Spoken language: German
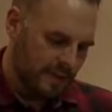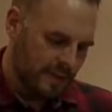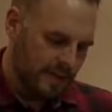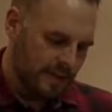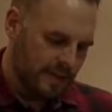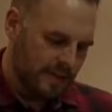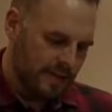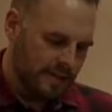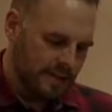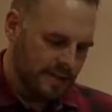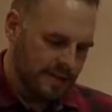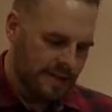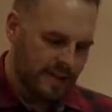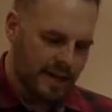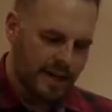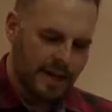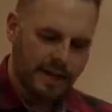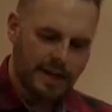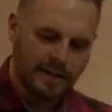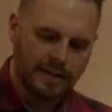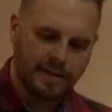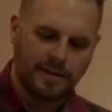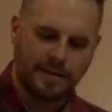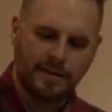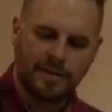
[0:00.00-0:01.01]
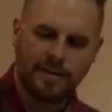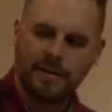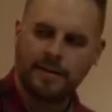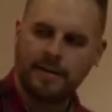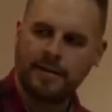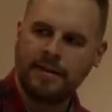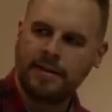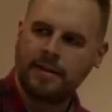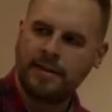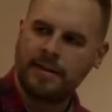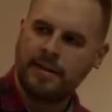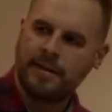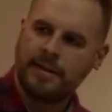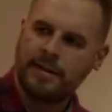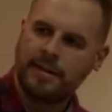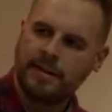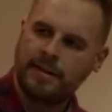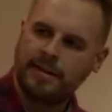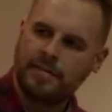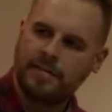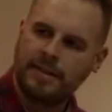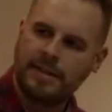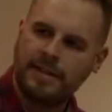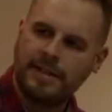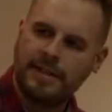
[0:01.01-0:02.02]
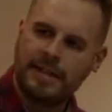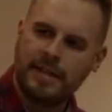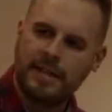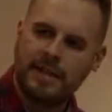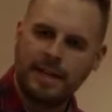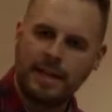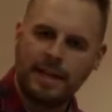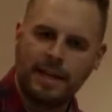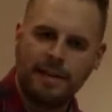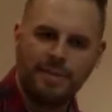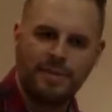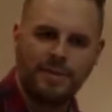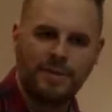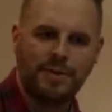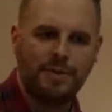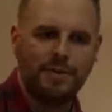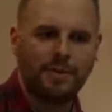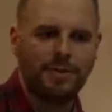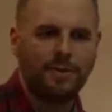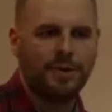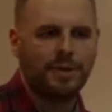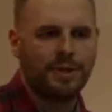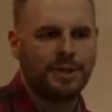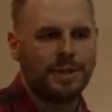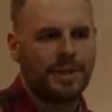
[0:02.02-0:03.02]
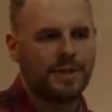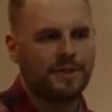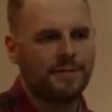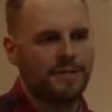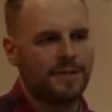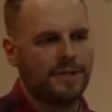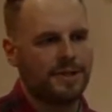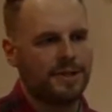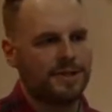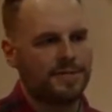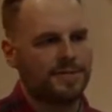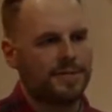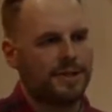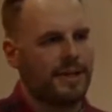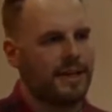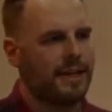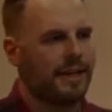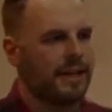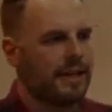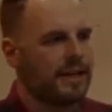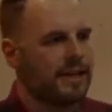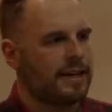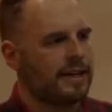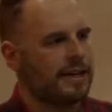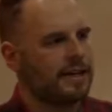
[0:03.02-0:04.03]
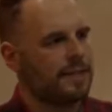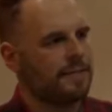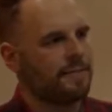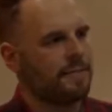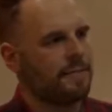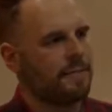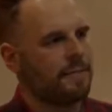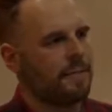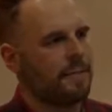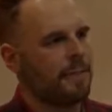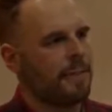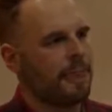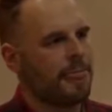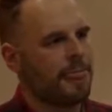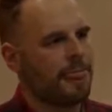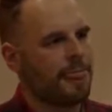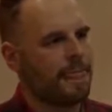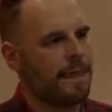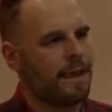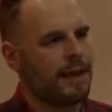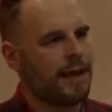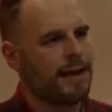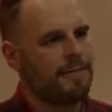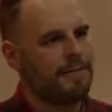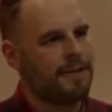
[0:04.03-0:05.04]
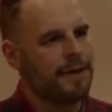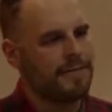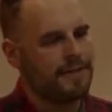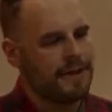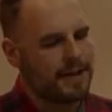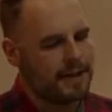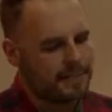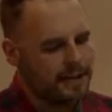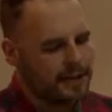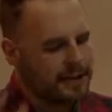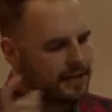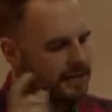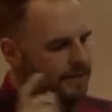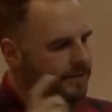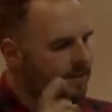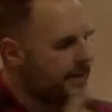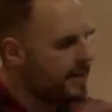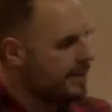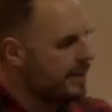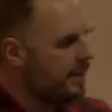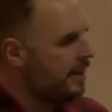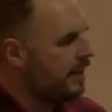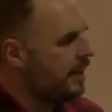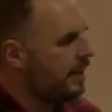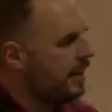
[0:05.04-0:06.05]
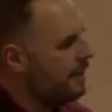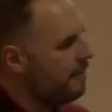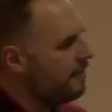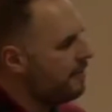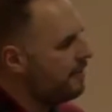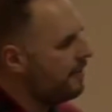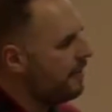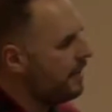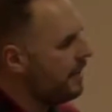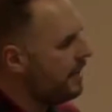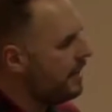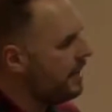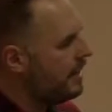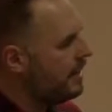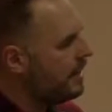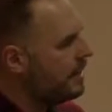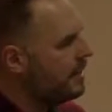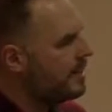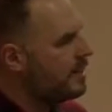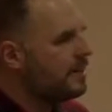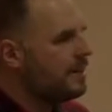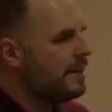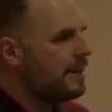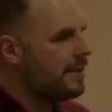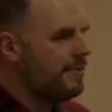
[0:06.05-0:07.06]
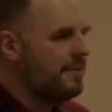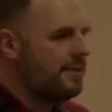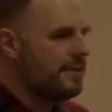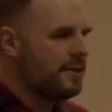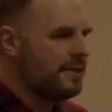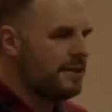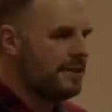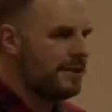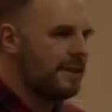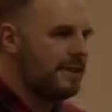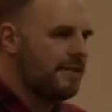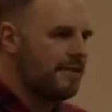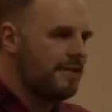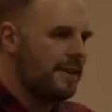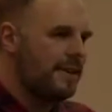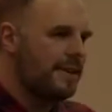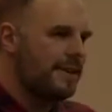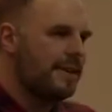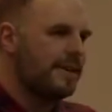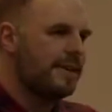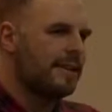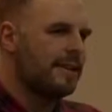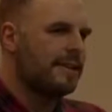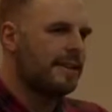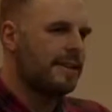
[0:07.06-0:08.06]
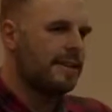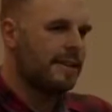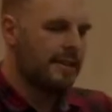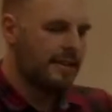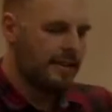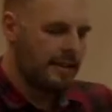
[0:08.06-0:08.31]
Jesus sagt, wer sein Leben sucht, der wird es verlieren. Aber wer, mal, wer sein Leben verliert, der wird es gewinnen.